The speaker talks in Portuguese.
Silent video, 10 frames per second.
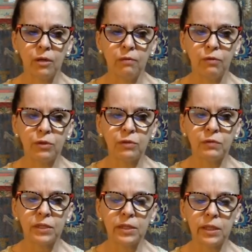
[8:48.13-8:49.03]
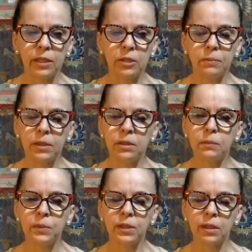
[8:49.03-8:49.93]
foi suficiente para
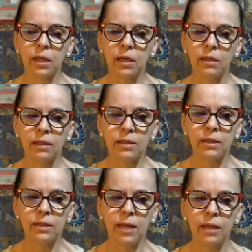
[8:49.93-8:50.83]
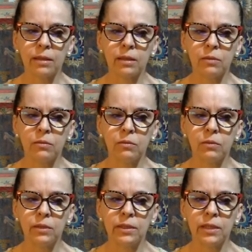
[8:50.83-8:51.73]
despertar em Siddhartha
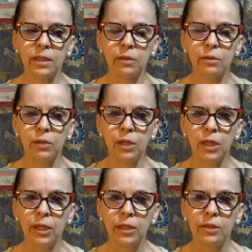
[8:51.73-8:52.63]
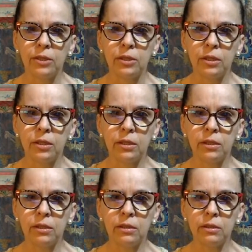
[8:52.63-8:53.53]
um anseio
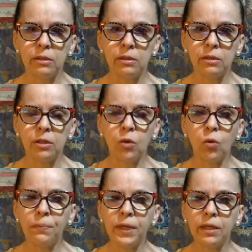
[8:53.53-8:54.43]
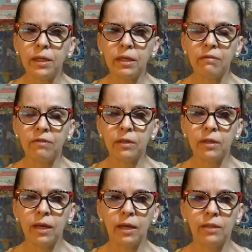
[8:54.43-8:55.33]
de, de compreender a
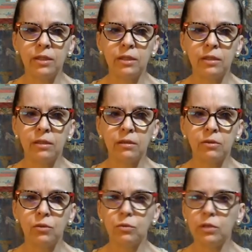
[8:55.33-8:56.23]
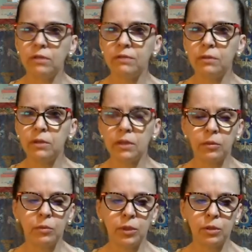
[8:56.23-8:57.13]
verdade num nível
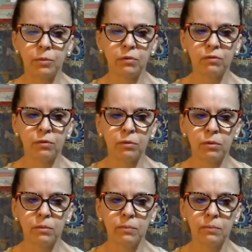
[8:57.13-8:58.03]
extremamente profundo.